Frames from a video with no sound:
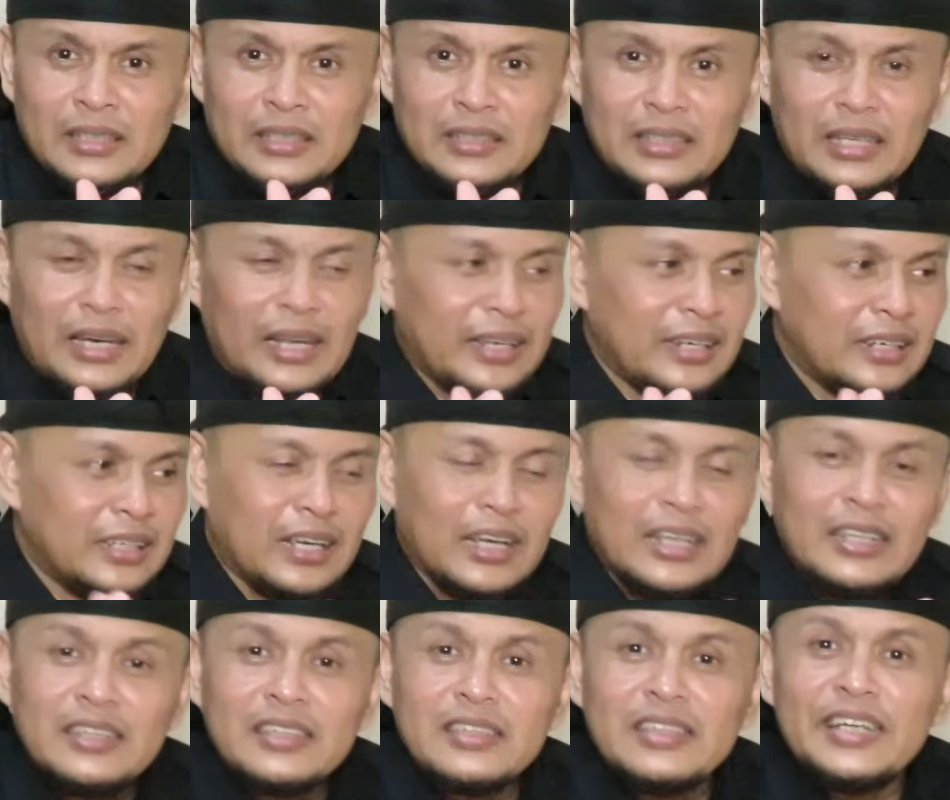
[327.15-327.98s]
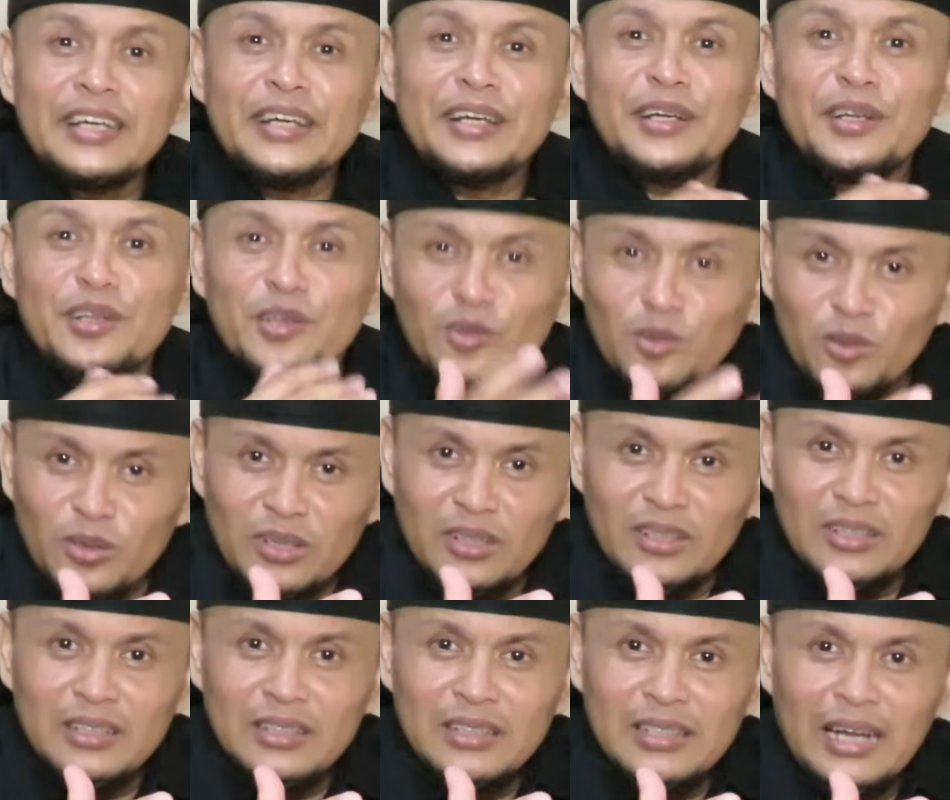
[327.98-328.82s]
selain dengan
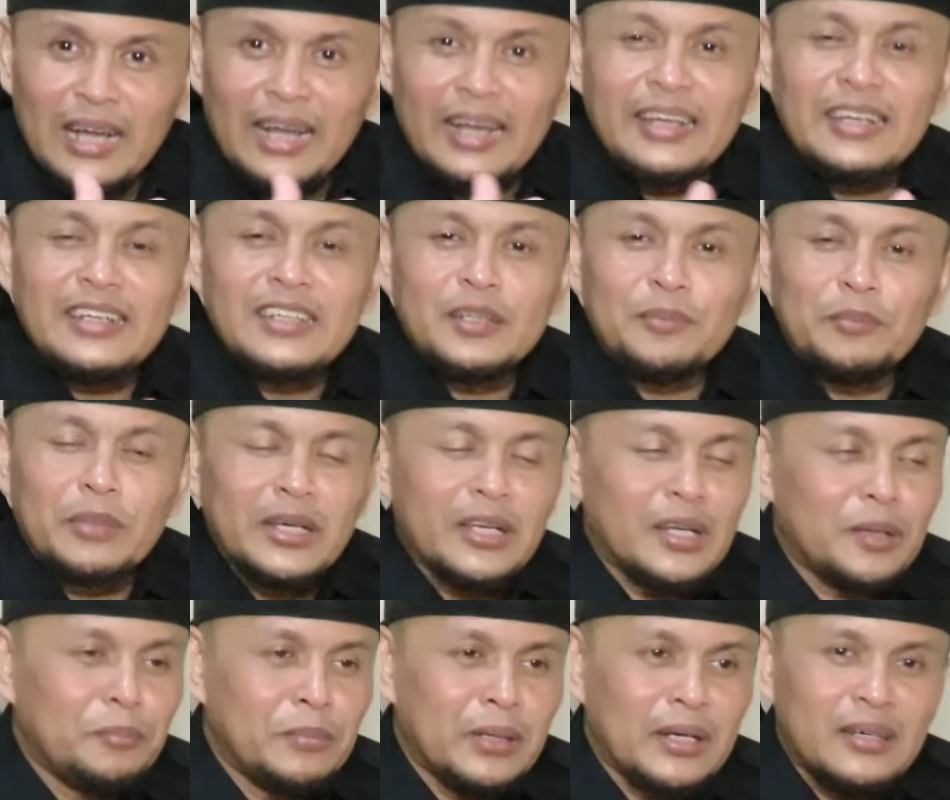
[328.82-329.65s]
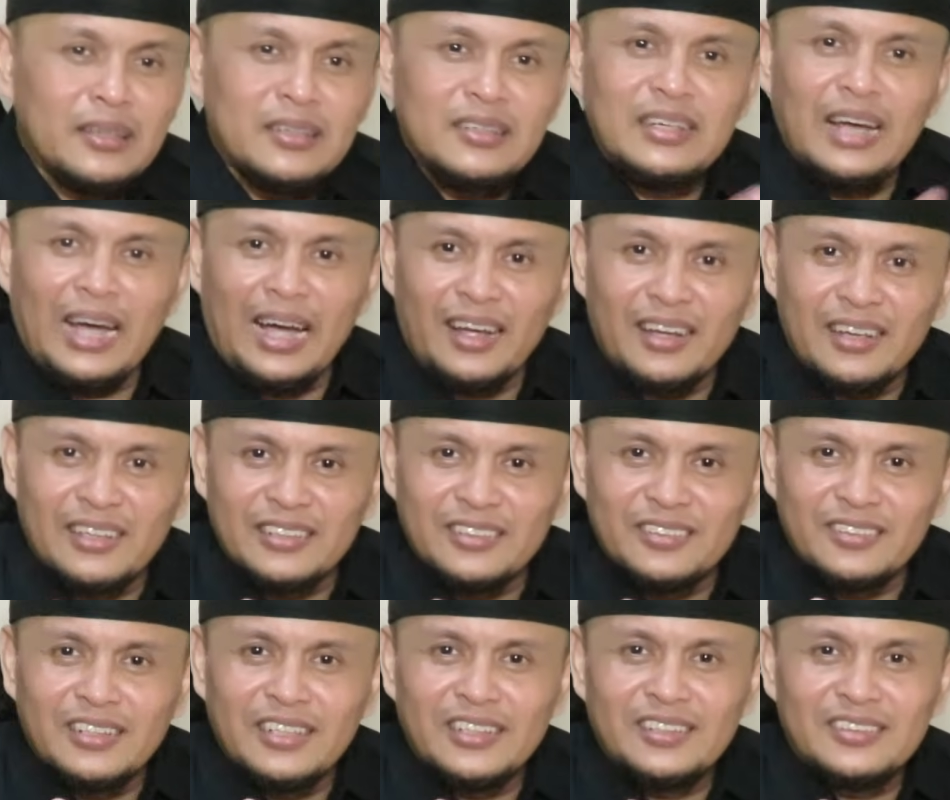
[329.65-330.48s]
teror akhirnya mereka meledak
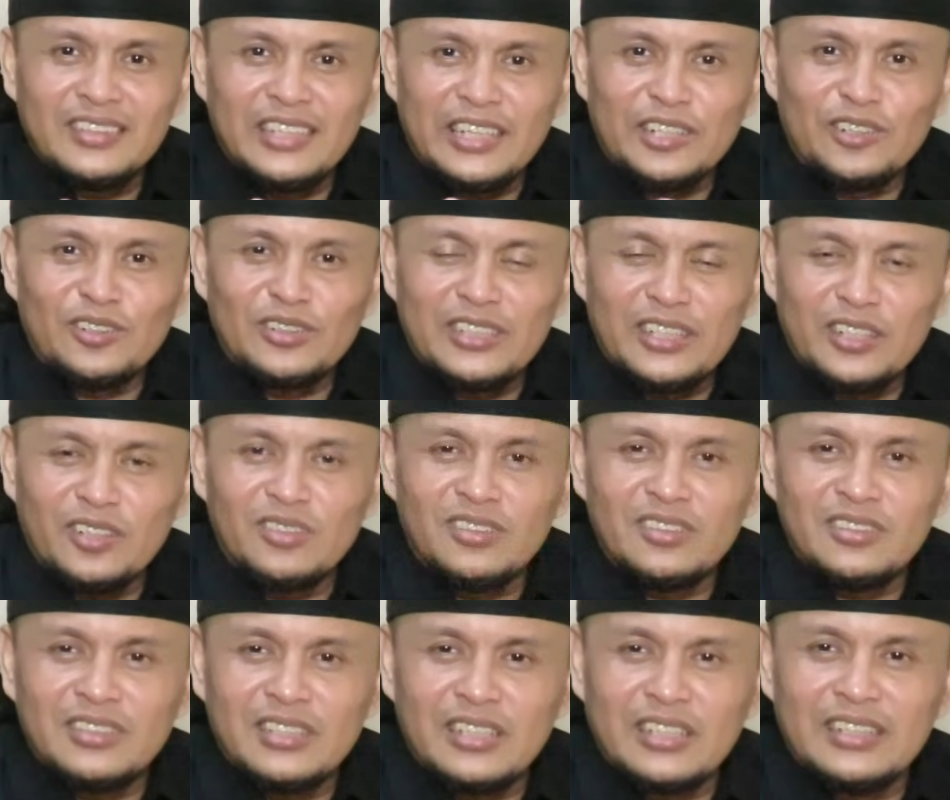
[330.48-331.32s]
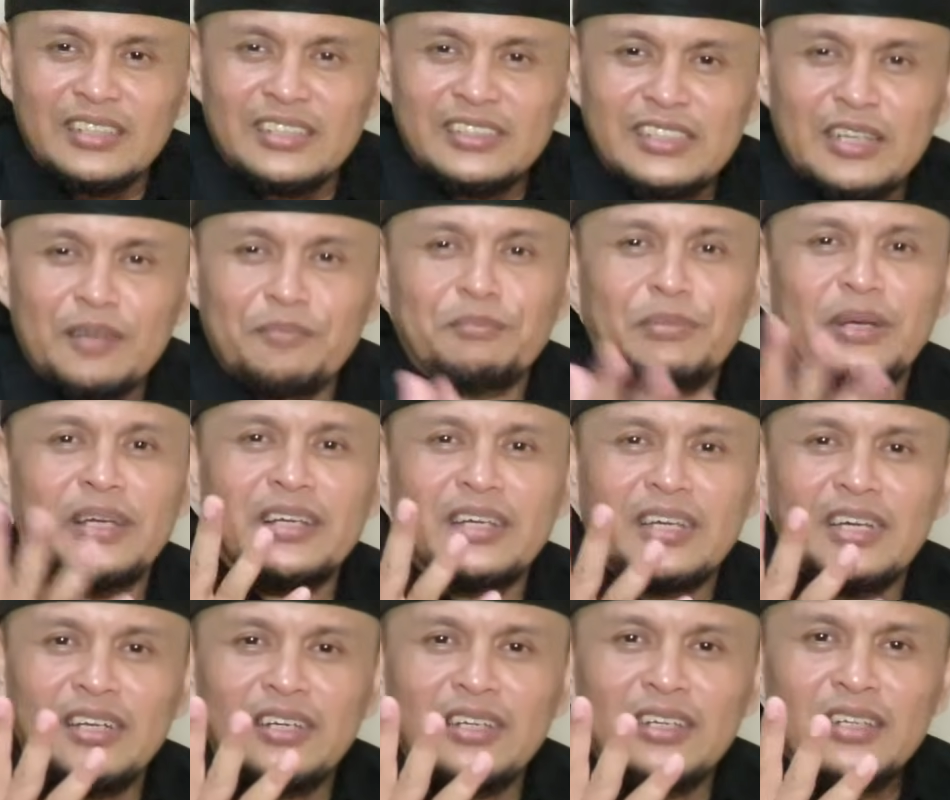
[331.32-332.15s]
gitu kan teror-teror sering
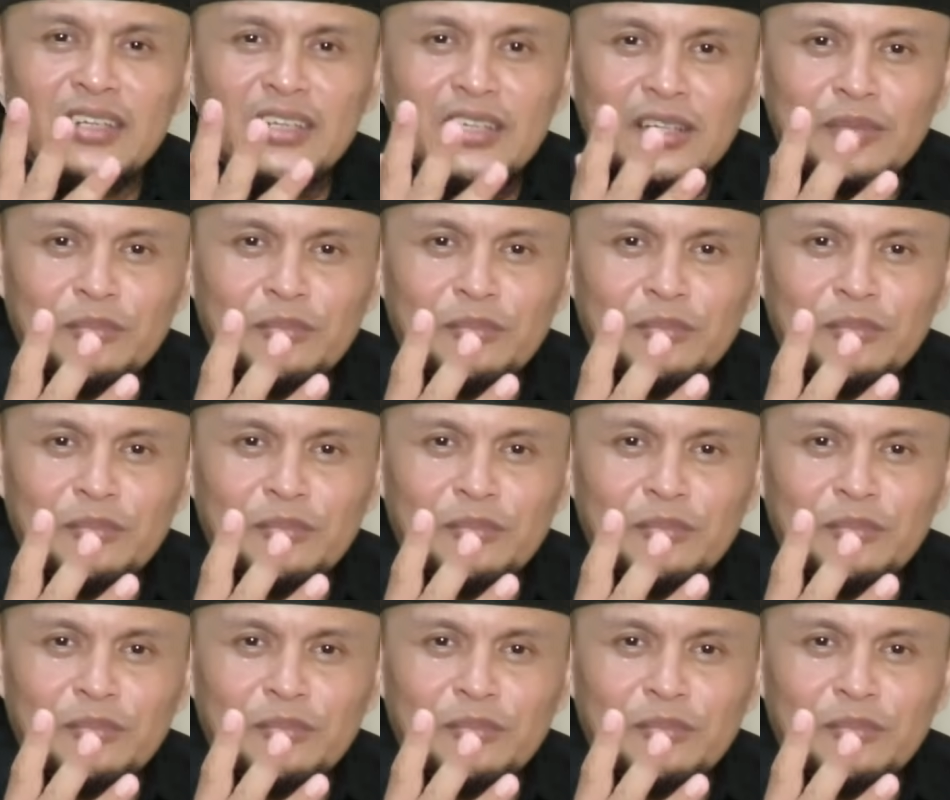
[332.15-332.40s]
disampaikan